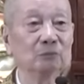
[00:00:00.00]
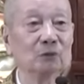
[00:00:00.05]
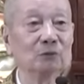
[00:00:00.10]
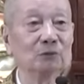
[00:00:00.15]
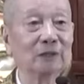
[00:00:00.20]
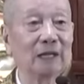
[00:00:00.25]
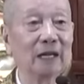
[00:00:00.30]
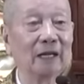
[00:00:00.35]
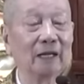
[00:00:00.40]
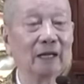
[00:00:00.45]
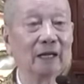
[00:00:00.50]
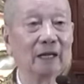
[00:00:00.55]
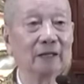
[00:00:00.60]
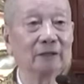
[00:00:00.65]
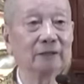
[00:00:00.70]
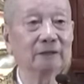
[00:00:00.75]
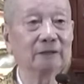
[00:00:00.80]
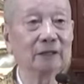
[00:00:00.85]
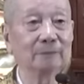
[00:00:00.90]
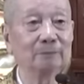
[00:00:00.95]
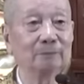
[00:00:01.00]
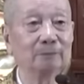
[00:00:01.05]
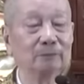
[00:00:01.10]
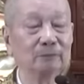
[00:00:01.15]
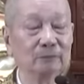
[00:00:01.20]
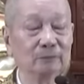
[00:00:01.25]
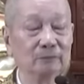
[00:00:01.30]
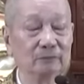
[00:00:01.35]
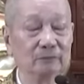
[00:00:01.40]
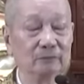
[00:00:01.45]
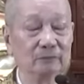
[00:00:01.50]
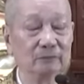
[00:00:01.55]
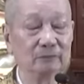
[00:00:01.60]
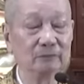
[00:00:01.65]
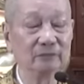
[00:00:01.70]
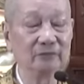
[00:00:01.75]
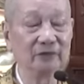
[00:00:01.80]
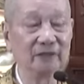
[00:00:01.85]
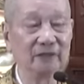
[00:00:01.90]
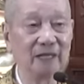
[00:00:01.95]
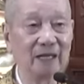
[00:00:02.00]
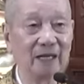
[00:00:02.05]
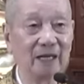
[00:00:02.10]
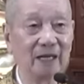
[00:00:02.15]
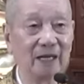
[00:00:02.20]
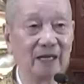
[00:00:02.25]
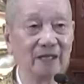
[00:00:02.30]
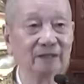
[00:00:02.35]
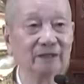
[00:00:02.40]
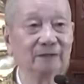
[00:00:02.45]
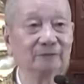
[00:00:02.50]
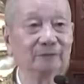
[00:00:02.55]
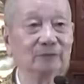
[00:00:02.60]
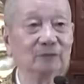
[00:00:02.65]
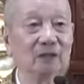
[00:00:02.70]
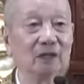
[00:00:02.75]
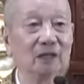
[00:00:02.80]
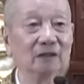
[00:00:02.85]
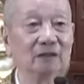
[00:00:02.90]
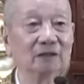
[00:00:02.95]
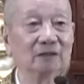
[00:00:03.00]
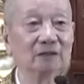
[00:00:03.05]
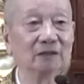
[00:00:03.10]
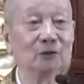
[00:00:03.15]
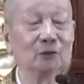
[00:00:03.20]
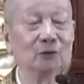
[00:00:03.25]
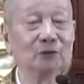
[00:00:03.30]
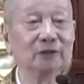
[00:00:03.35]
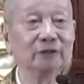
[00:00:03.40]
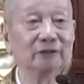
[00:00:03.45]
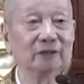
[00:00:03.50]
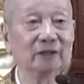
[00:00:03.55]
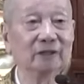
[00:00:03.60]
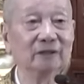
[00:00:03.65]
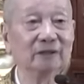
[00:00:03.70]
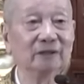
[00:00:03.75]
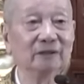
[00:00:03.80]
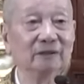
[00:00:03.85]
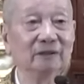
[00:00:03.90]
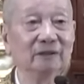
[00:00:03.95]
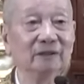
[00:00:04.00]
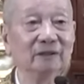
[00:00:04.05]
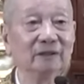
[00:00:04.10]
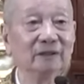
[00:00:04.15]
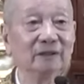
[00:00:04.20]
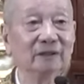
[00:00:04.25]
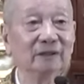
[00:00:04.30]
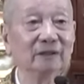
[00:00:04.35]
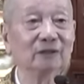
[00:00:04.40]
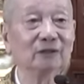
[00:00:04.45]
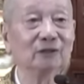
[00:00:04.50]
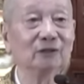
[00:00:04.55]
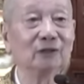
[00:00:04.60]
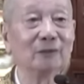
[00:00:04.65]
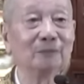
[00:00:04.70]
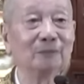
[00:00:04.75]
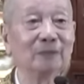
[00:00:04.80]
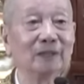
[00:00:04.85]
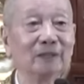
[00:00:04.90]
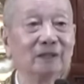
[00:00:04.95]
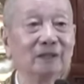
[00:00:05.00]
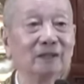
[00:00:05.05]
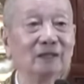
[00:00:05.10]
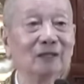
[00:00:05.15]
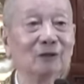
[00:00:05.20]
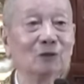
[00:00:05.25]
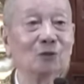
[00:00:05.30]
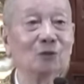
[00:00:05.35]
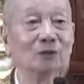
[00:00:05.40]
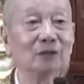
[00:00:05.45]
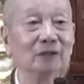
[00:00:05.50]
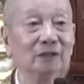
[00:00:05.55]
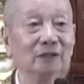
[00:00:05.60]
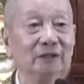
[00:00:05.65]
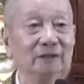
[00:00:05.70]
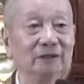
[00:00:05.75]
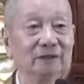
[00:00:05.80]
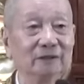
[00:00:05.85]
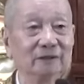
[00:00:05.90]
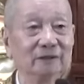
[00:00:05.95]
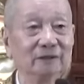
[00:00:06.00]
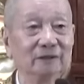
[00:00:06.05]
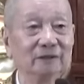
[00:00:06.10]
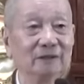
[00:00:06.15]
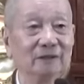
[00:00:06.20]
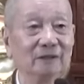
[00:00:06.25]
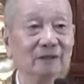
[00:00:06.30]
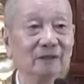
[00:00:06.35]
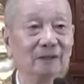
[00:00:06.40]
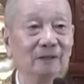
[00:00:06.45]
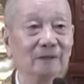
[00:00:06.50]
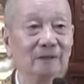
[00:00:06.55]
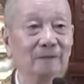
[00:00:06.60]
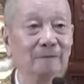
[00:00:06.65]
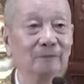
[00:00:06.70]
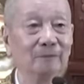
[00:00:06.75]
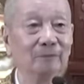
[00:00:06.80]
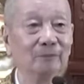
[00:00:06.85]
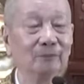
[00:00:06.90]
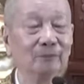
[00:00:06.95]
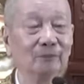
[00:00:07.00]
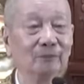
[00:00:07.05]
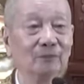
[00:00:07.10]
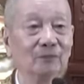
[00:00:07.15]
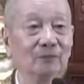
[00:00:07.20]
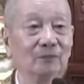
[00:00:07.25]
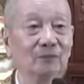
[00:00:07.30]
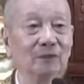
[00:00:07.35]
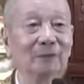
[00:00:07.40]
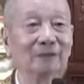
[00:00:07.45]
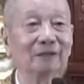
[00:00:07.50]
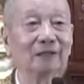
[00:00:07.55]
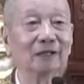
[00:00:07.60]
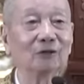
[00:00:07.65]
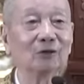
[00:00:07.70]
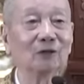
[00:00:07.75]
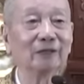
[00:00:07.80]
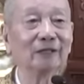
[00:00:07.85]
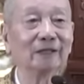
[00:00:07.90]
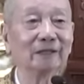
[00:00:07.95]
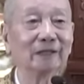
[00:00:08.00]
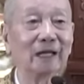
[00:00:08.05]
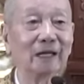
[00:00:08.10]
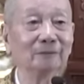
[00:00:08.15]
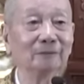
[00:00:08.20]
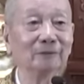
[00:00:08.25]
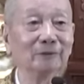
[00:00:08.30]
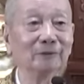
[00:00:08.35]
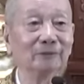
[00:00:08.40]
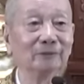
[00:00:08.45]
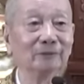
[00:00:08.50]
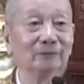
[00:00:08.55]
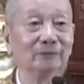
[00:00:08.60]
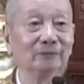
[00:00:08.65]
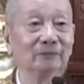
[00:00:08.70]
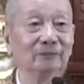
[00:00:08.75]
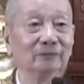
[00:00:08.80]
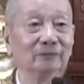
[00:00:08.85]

một ngàn hai trăm vị la hán ở trên hội linh sơn đó, thì cái trường hợp này đó là con người chứ nhưng mà ta coi đây thánh phải không